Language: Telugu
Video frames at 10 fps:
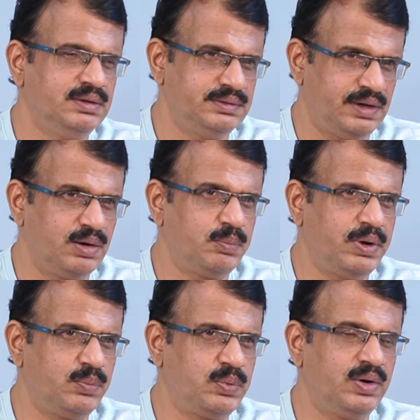జగన్
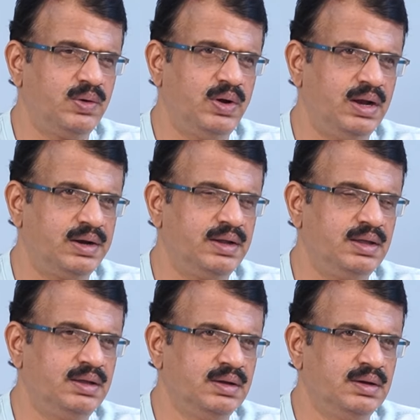పారిపోయాడు ఆల్రెడీ
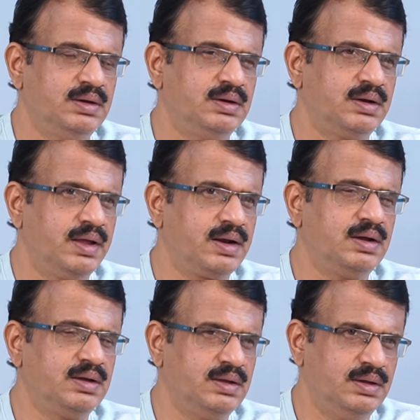
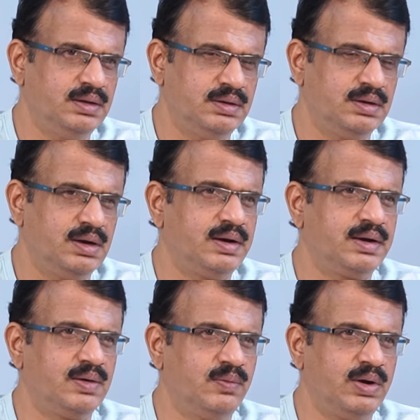నేరుగా
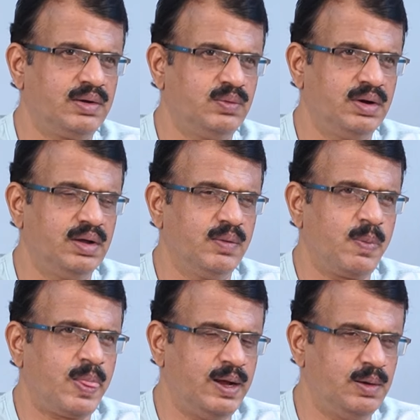లండన్ వెళ్లకుండా
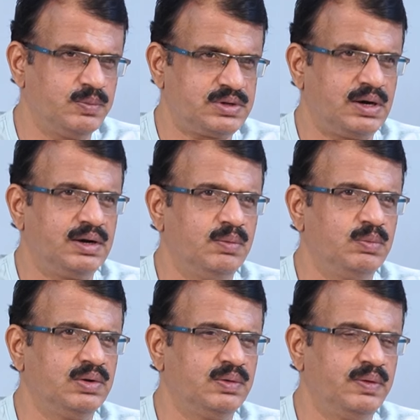
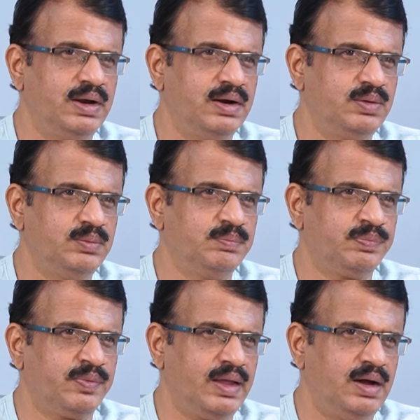ఆమ్స్టర్డామ్లోకి వెళ్ళాడు
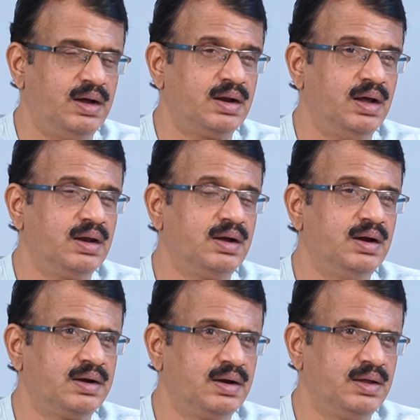ఆ నాలుగు
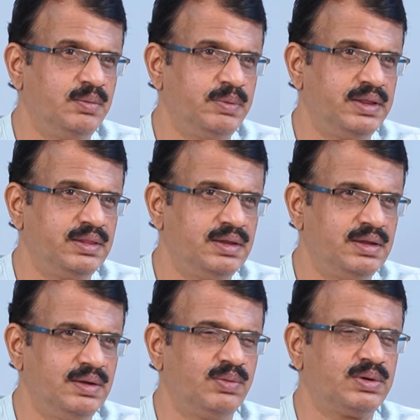గంటలు ఏమైంది
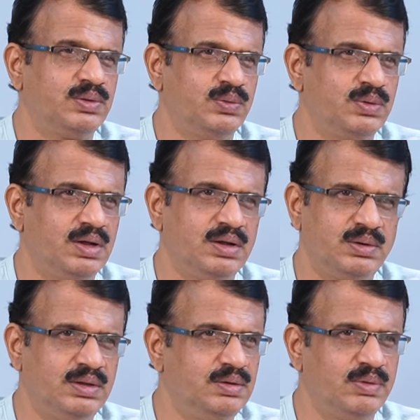ఎవరితో ఉన్నారు
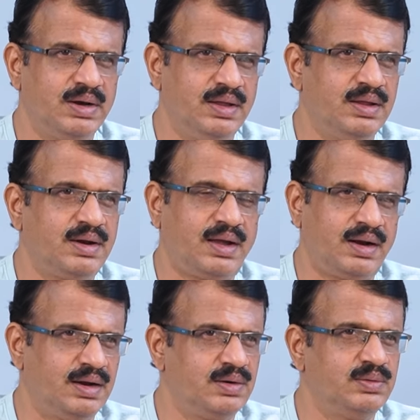ఇవన్నీ
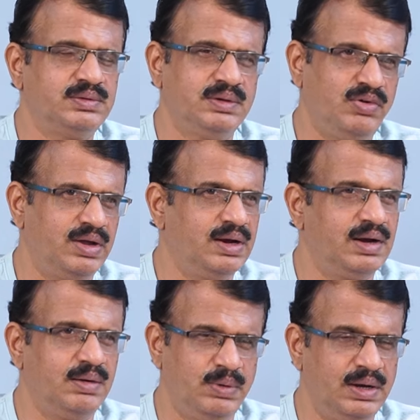రకరకాలుగా వచ్చాయి
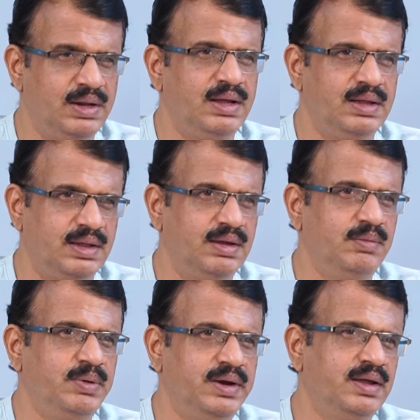ఫైనల్గా మళ్ళీ అదే
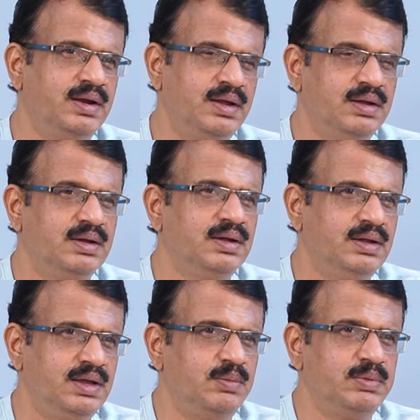మీడియానే
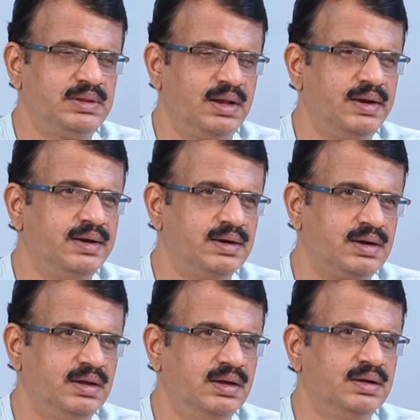ఏమీ
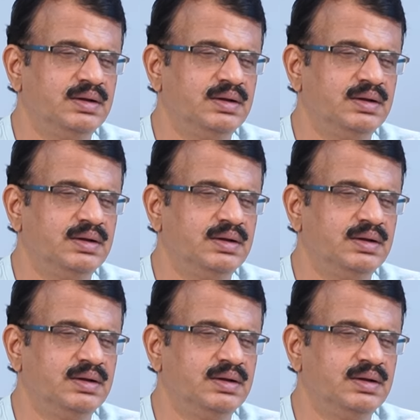తెలియనట్టుగా